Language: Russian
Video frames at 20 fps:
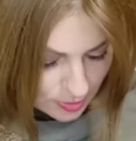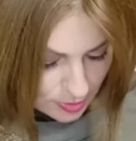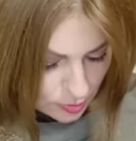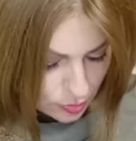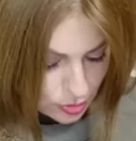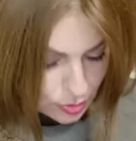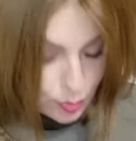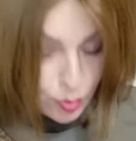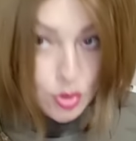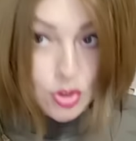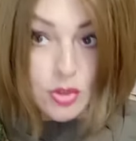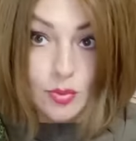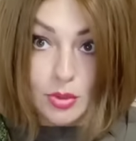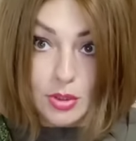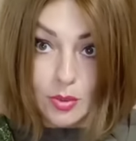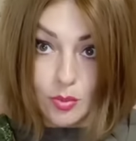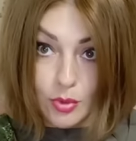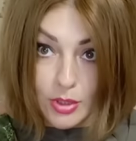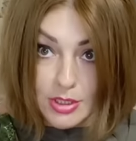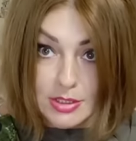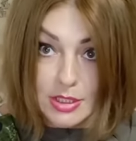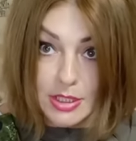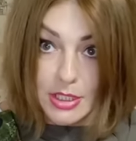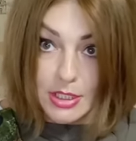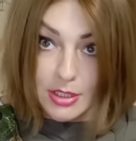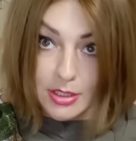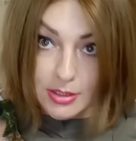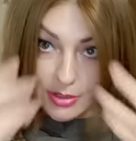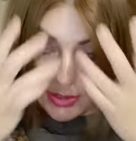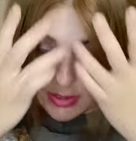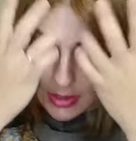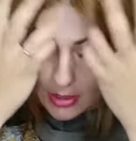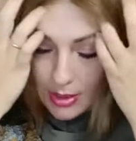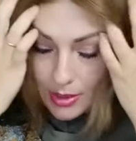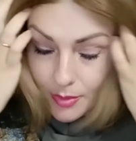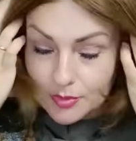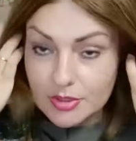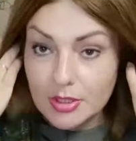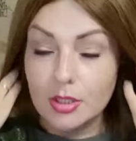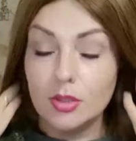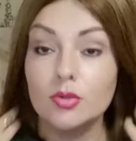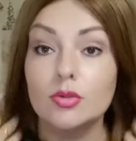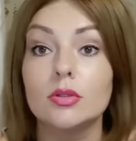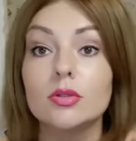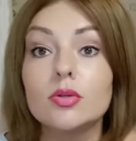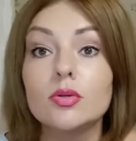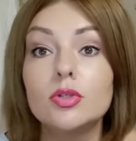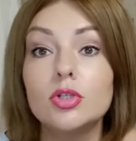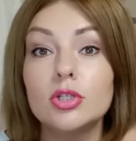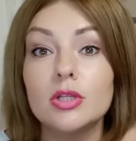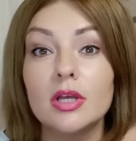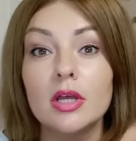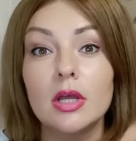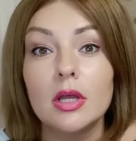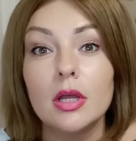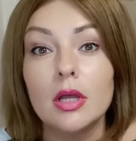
Слушайте, можно было брать 3XL, абсолютно точно.